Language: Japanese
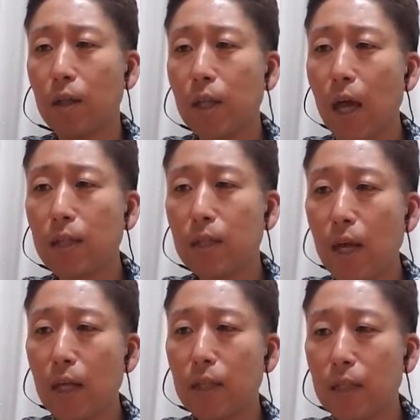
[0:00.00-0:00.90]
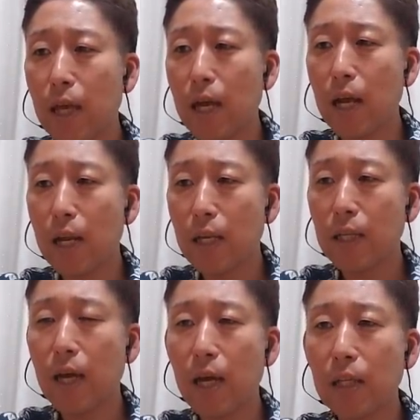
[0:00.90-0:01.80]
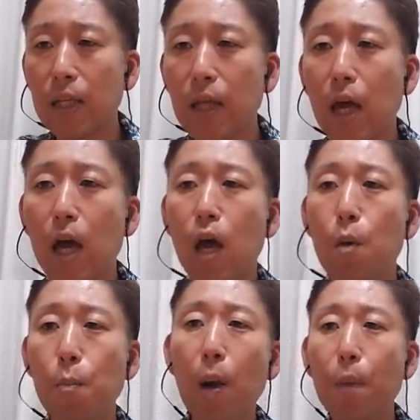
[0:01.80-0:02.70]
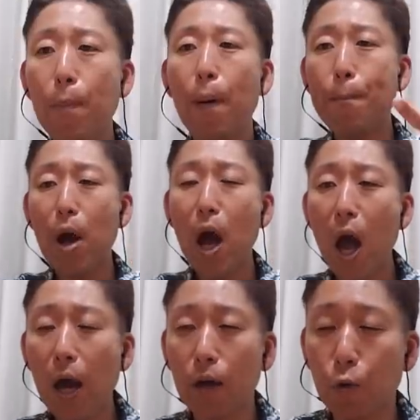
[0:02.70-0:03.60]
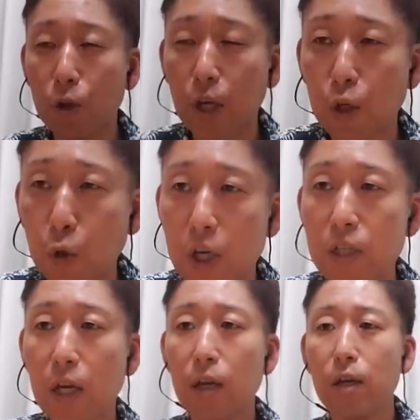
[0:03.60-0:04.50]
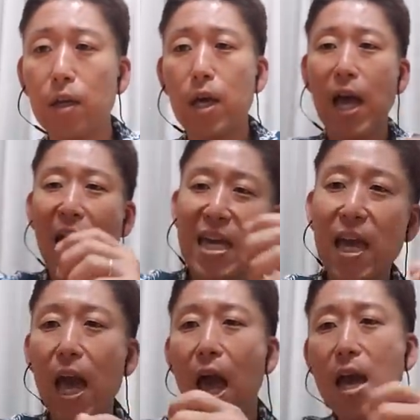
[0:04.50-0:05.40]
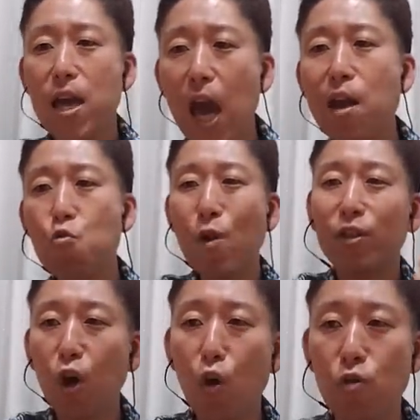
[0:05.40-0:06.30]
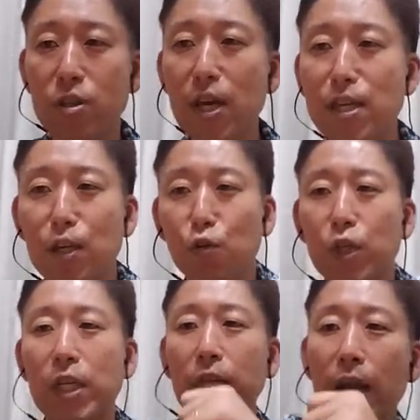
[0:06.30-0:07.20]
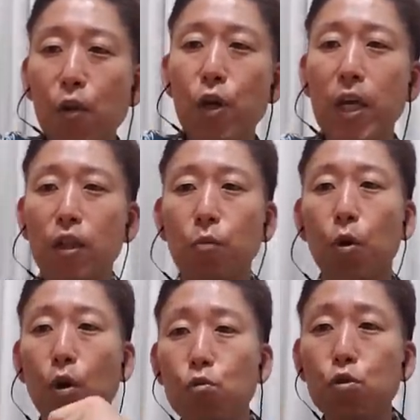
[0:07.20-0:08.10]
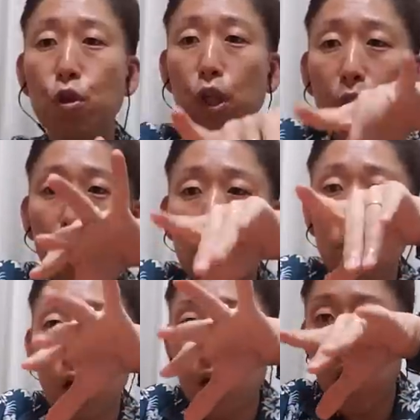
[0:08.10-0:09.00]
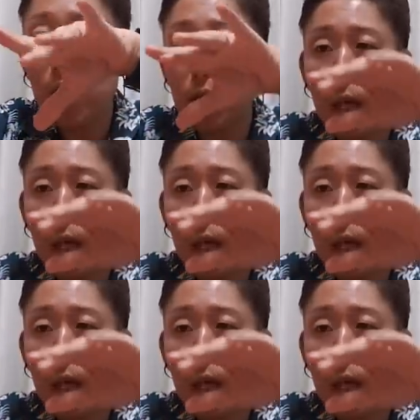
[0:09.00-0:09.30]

ダッダッダララダダラパパパパーンあこれさっきの歌詞だ。ヘイヘイヘイレッツゴージェシー君のキレのいいいつも後ろでイガ君がラ